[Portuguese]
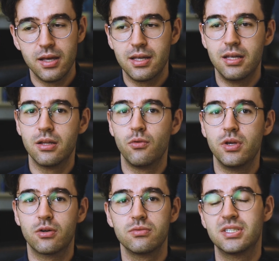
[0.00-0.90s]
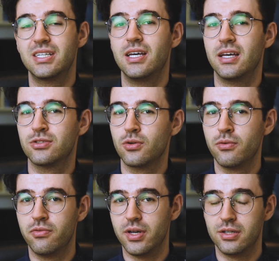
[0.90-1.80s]
que não ia conseguir
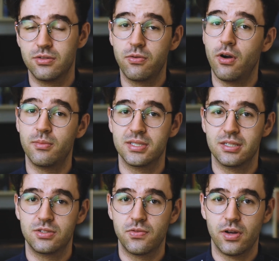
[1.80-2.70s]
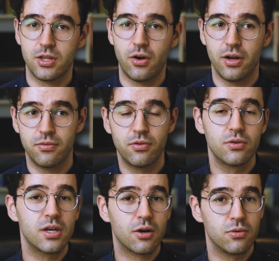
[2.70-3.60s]
resolver de forma satisfatória.
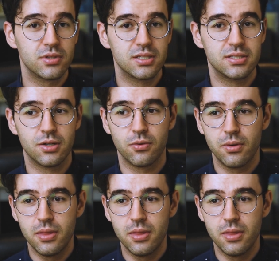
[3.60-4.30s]
Foi o que aconteceu.